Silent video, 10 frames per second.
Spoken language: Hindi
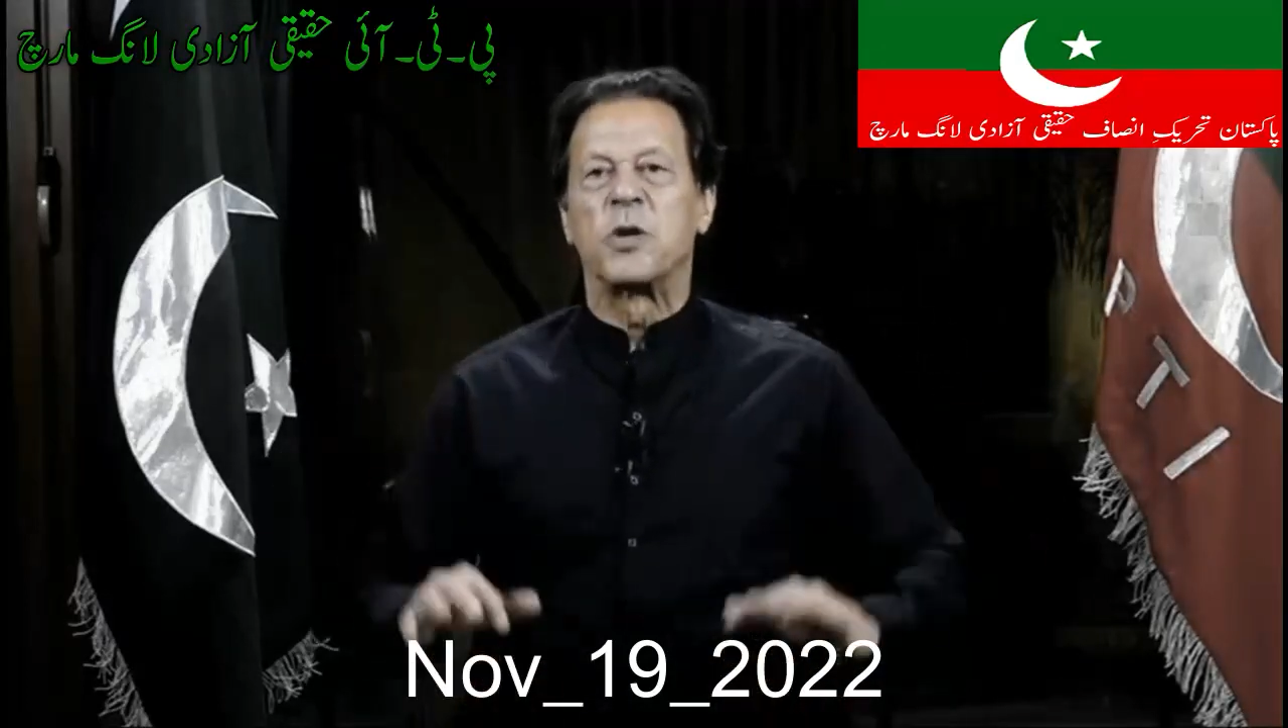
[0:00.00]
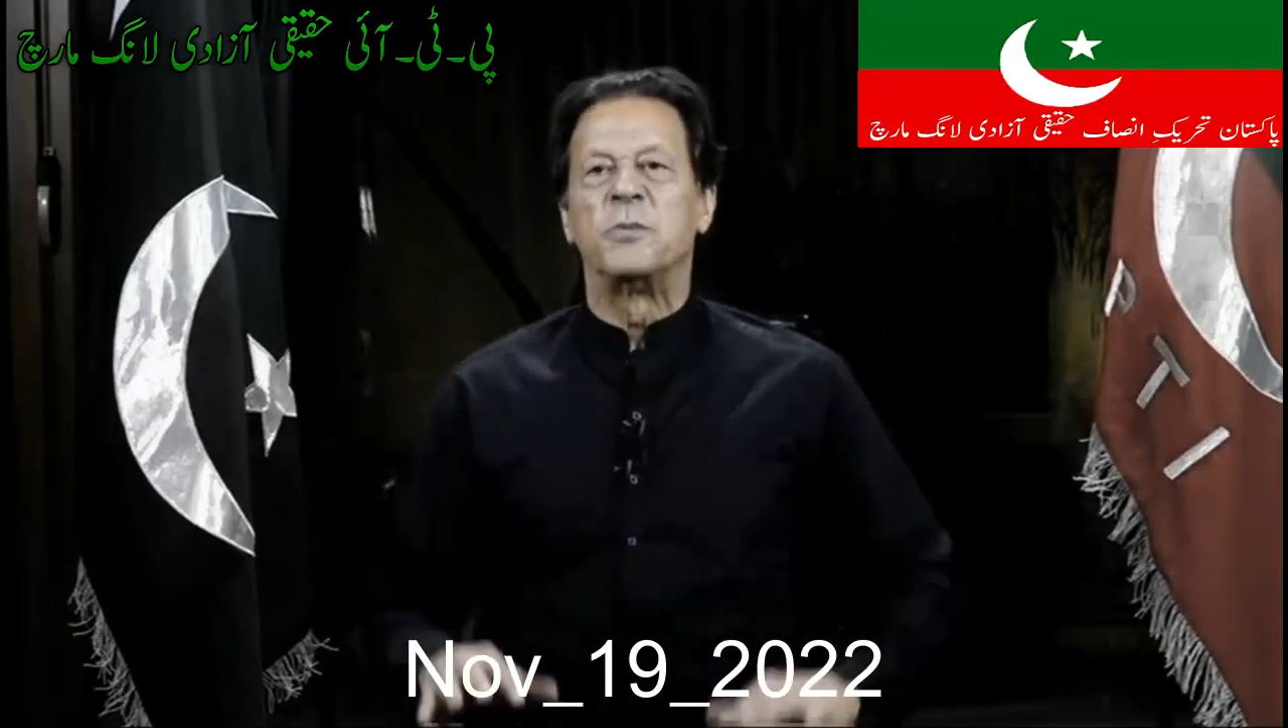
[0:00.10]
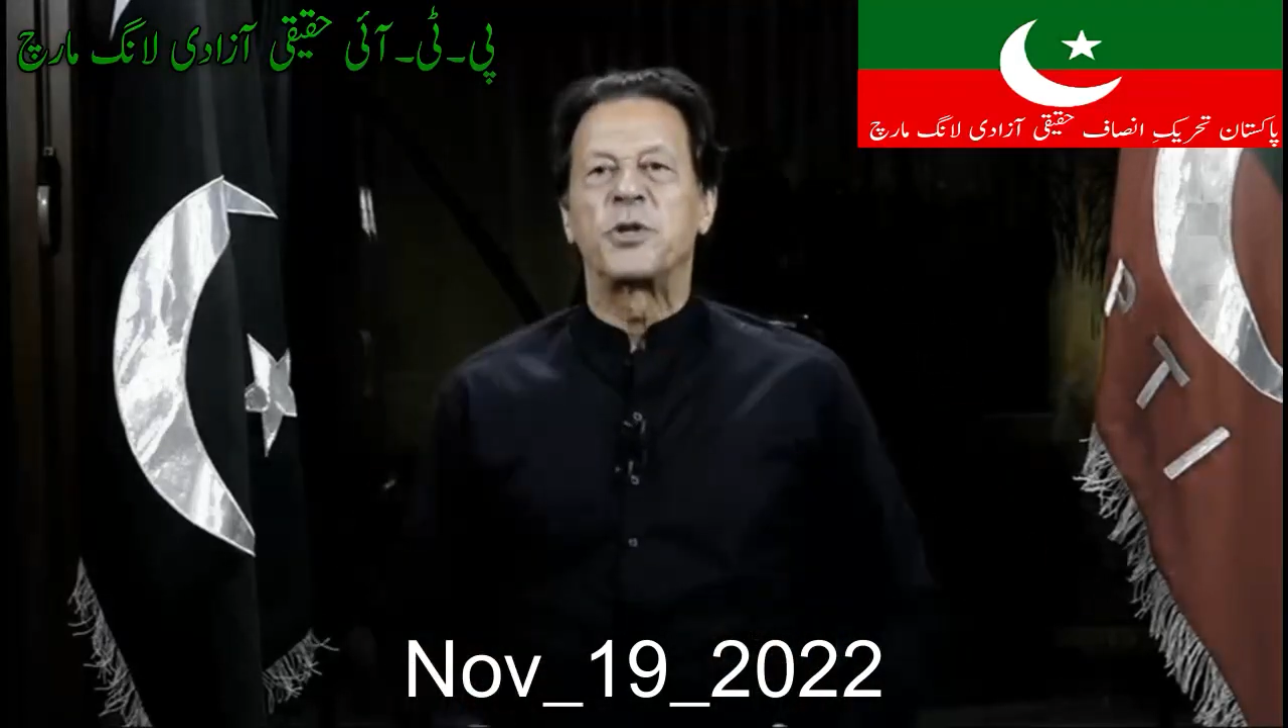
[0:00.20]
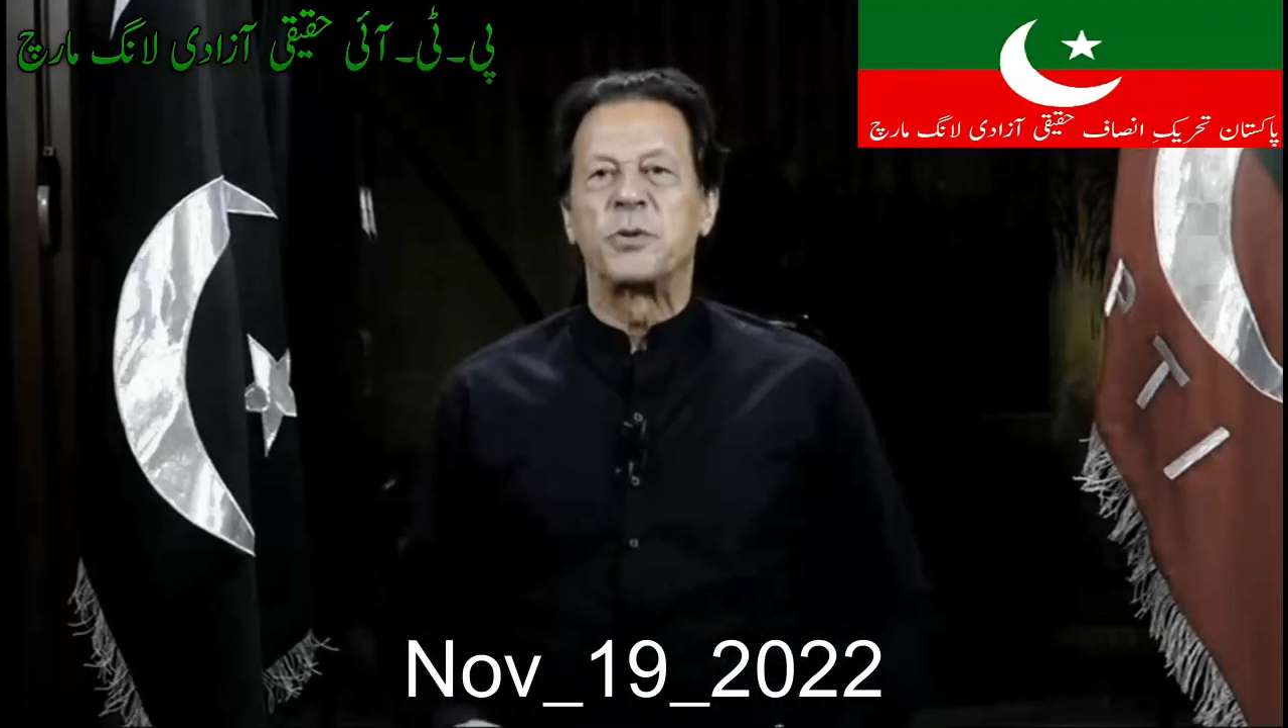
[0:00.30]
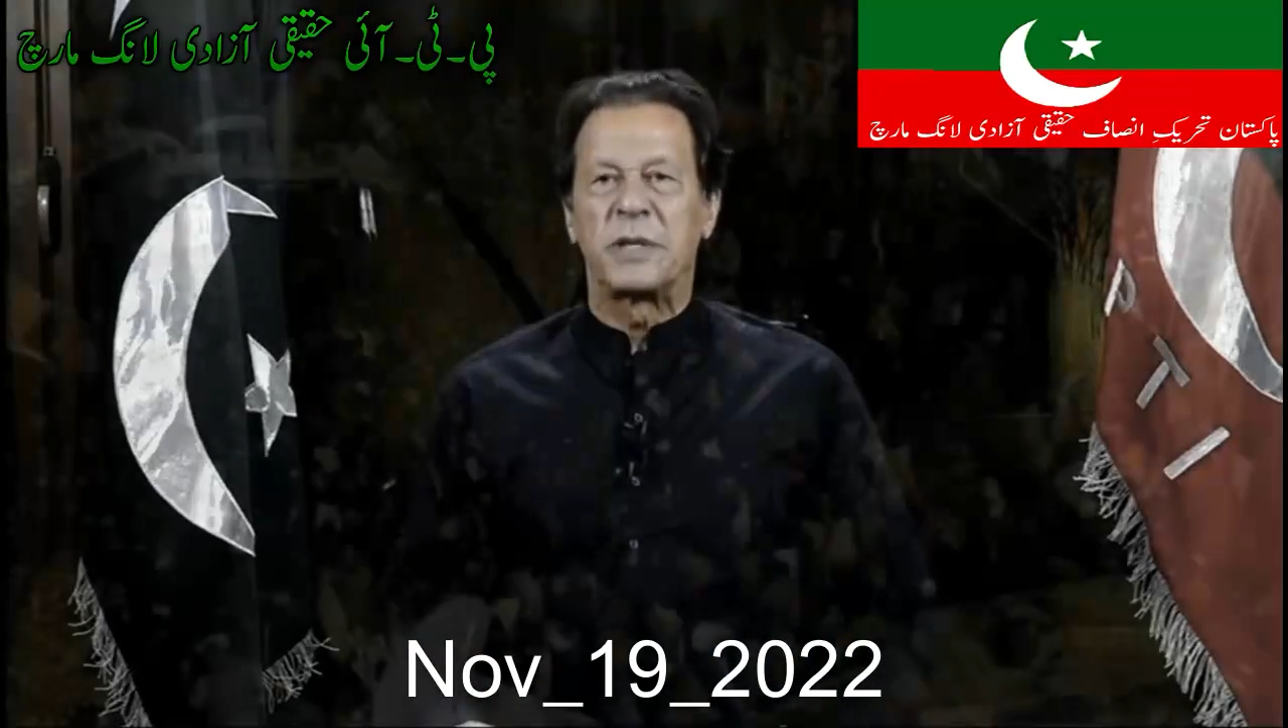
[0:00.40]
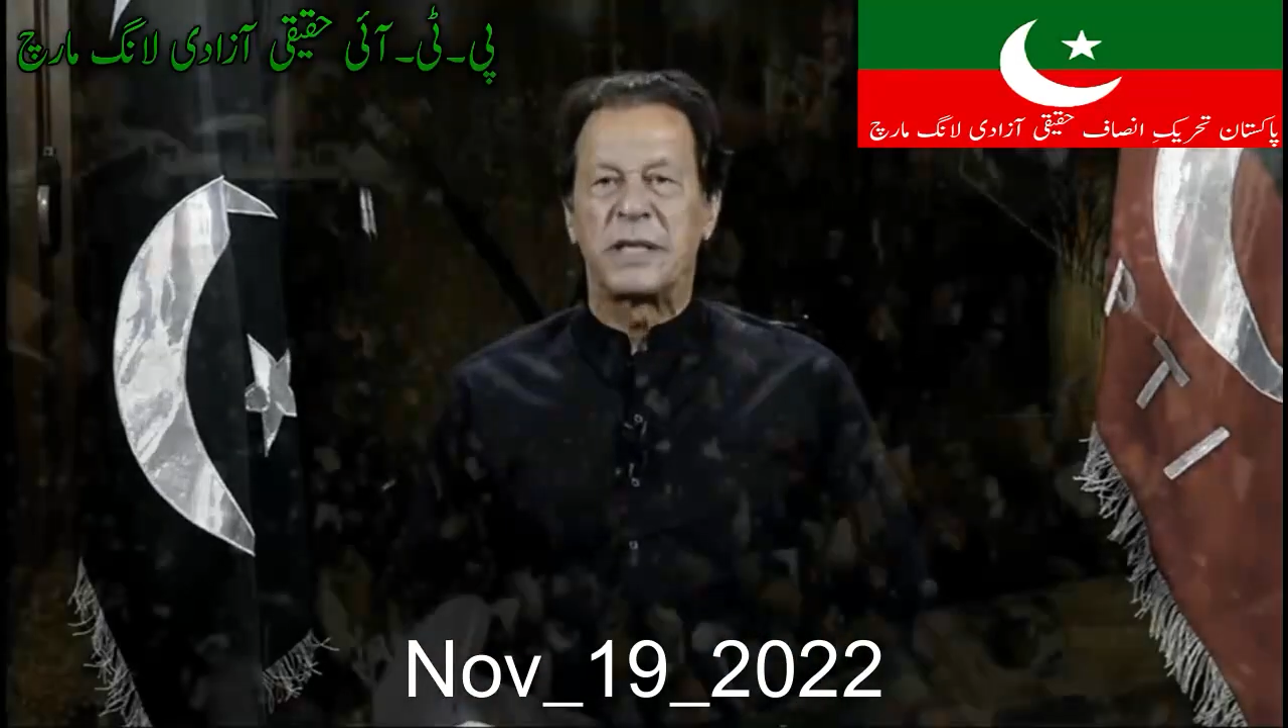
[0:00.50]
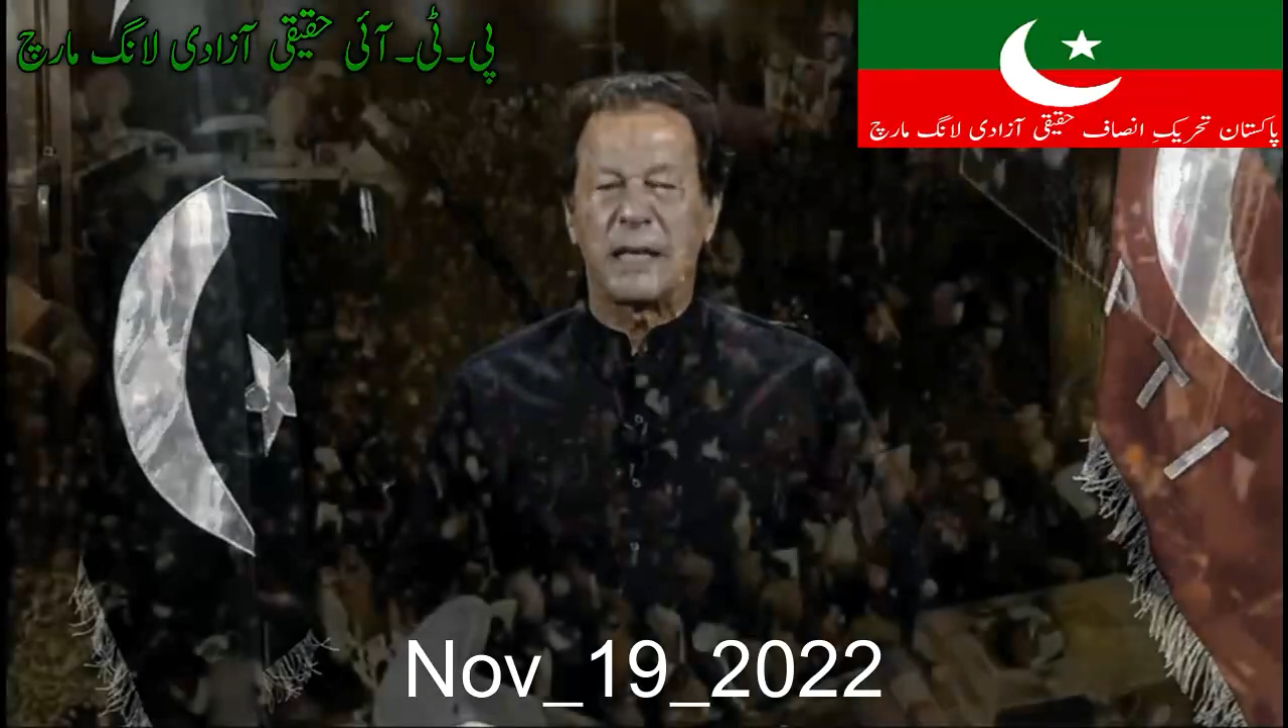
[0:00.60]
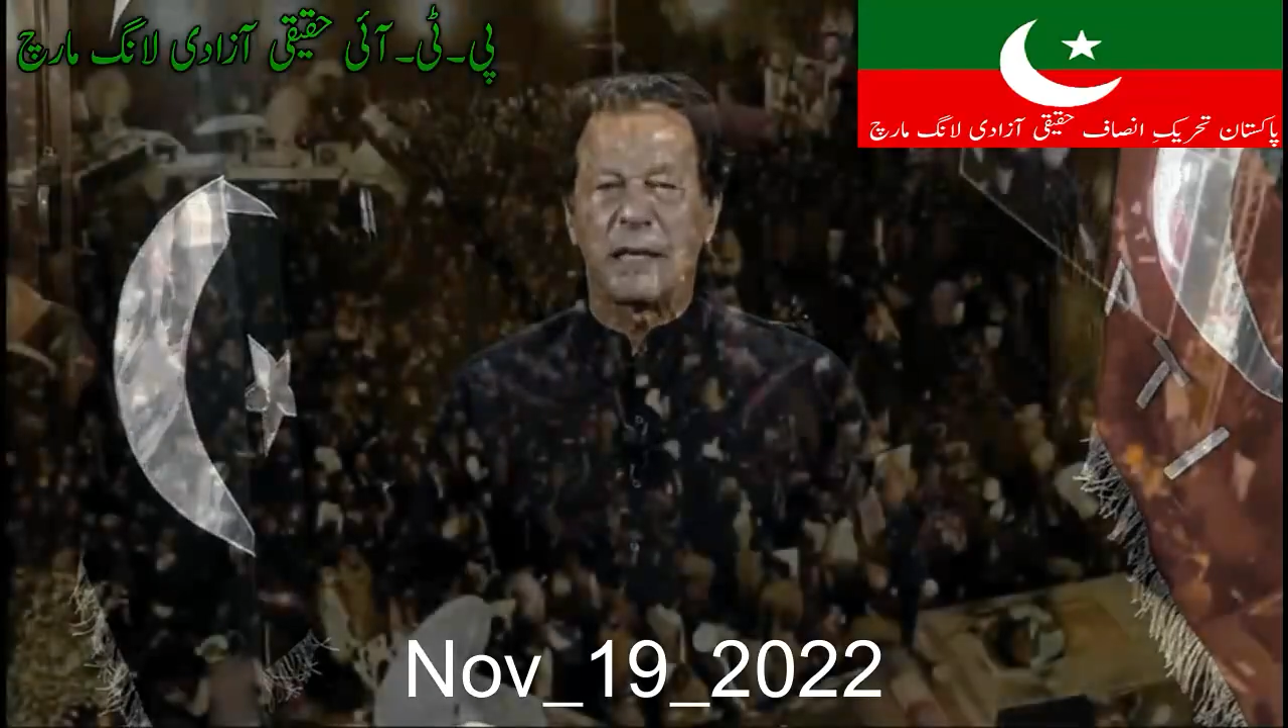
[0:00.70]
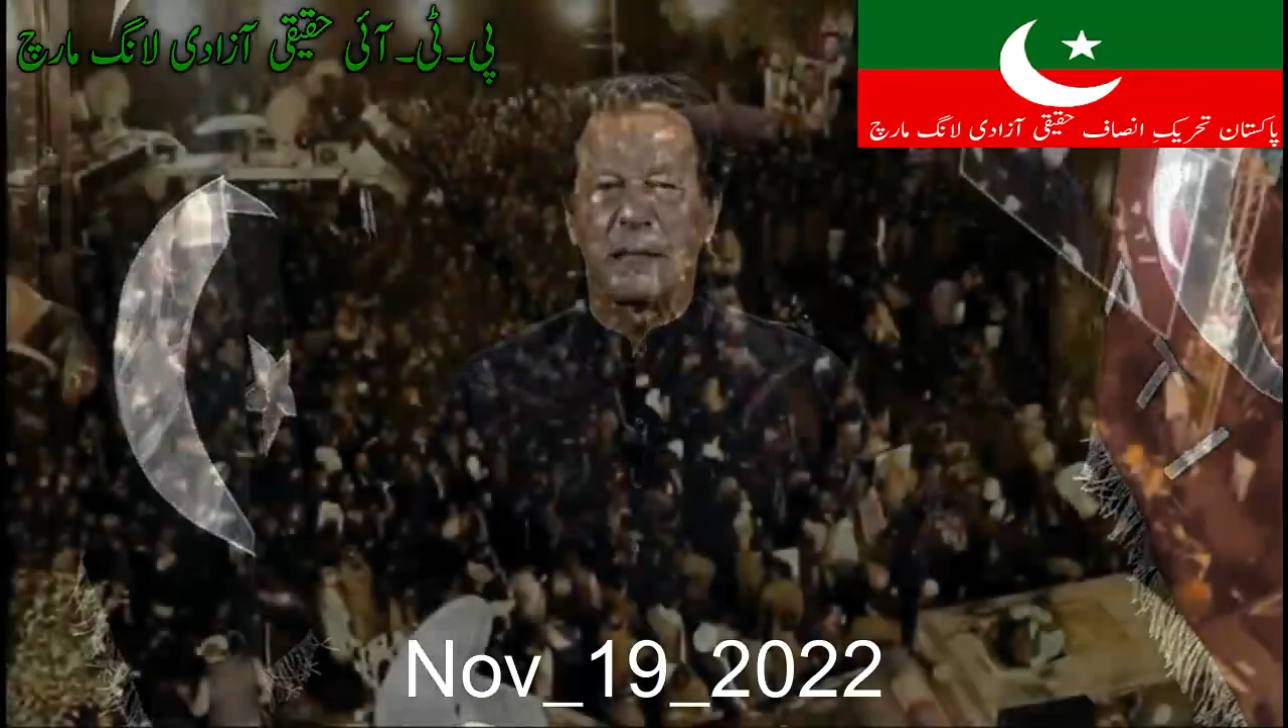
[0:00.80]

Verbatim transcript: जुल्म शुरू किया